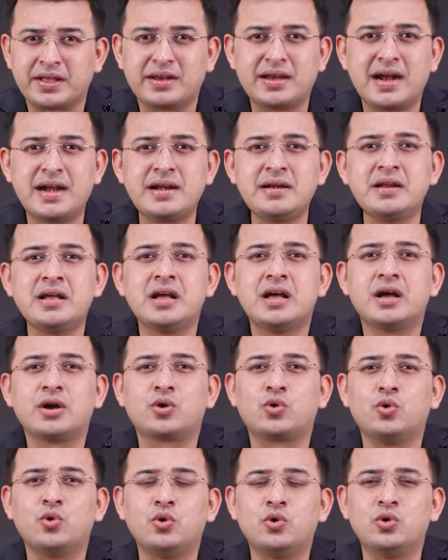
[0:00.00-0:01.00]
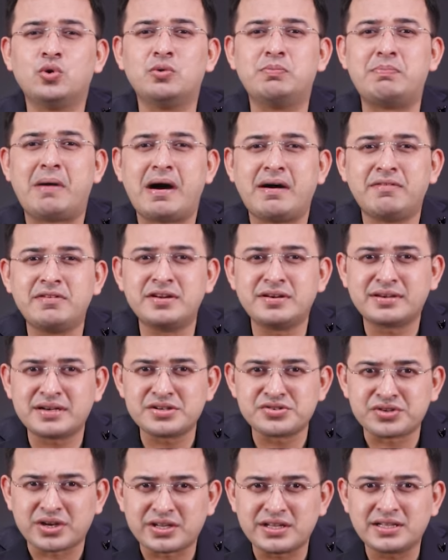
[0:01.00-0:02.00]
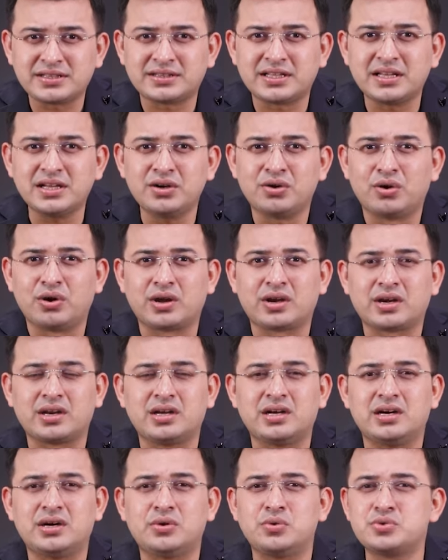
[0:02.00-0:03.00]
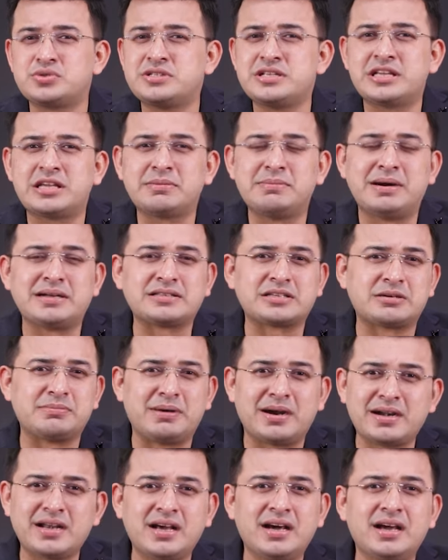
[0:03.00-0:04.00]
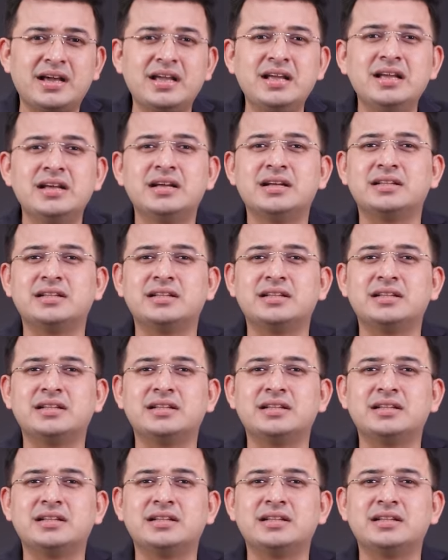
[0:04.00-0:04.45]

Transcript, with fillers: इंग्लैंड को बावन रन चाहिए थे और उसी के बाद रबाडा आए